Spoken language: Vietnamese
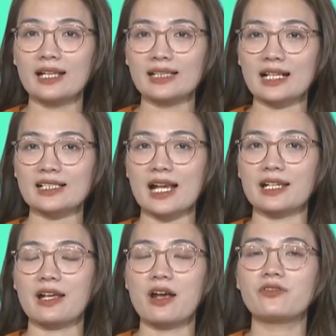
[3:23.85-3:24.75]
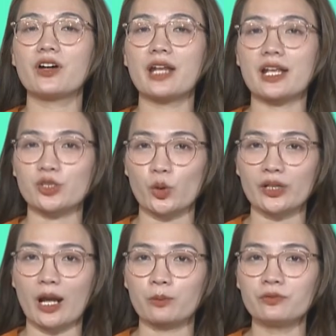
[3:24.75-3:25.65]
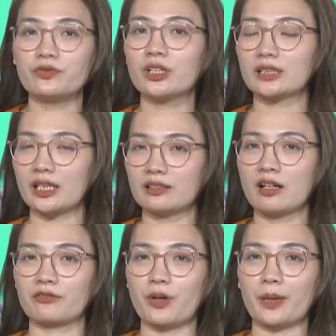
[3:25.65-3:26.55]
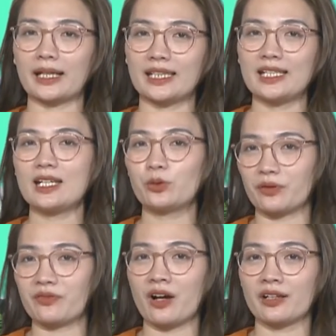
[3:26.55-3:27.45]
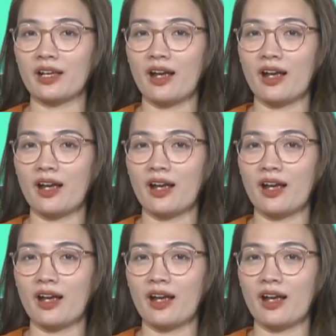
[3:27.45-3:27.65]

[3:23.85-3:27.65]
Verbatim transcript: thác chảy vừa để trốn nóng vừa tận hưởng phong cảnh thiên nhiên tuyệt vời.